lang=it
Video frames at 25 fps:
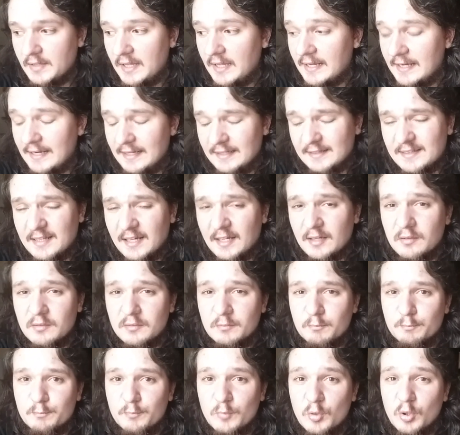in realtà
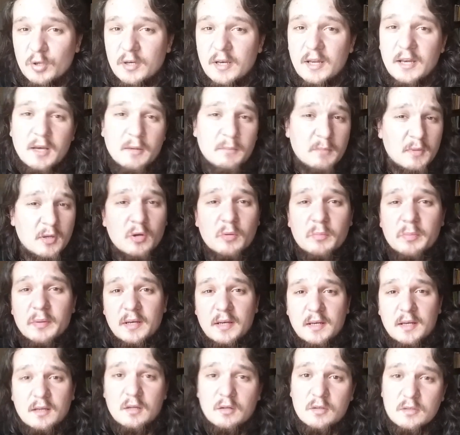non è nemmeno
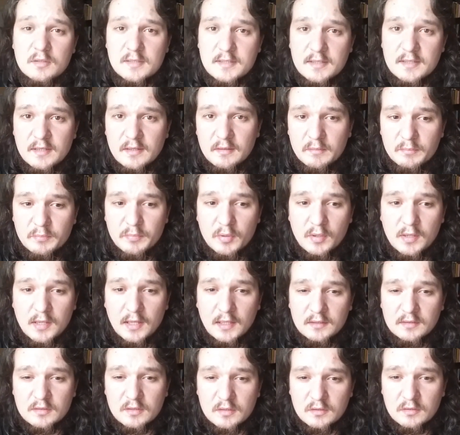per le cose, più che
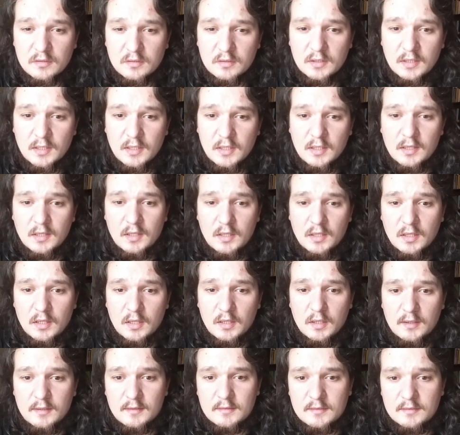altro
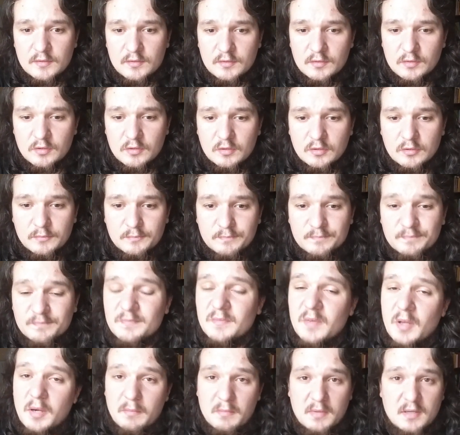sono
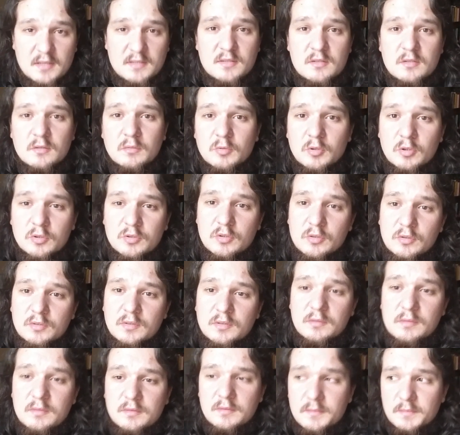rimasto
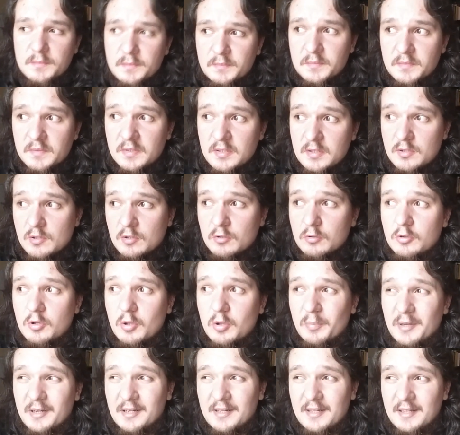molto
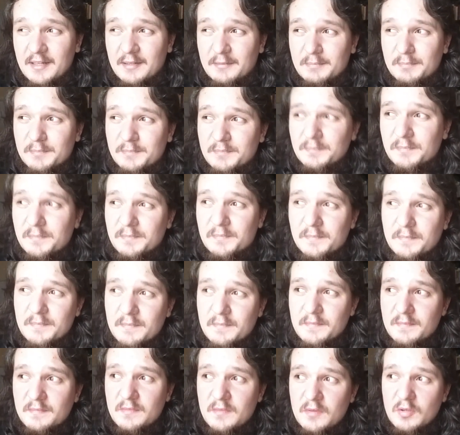distrutto perché
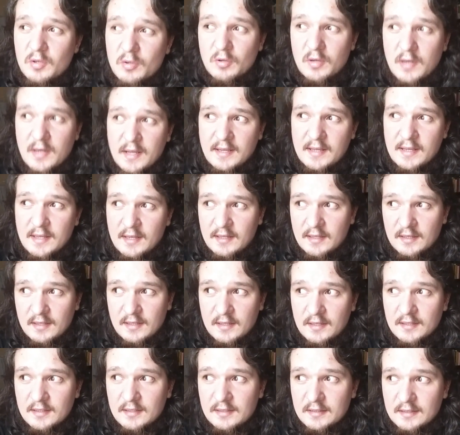non è
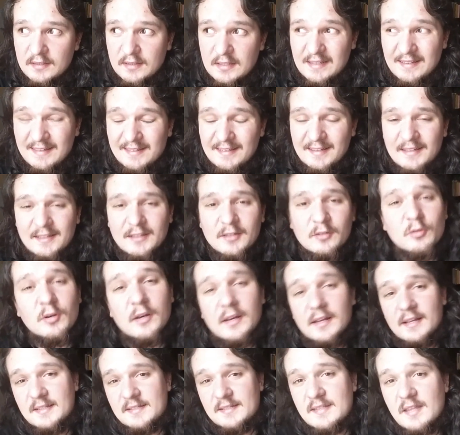che,
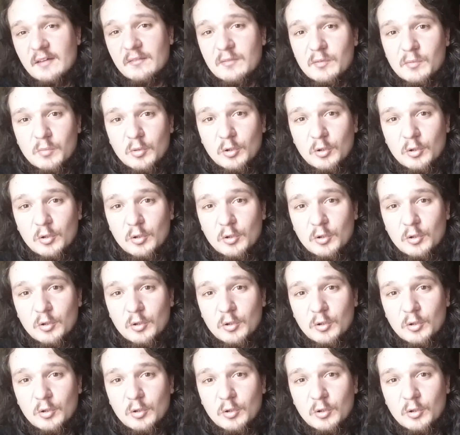non è che stavo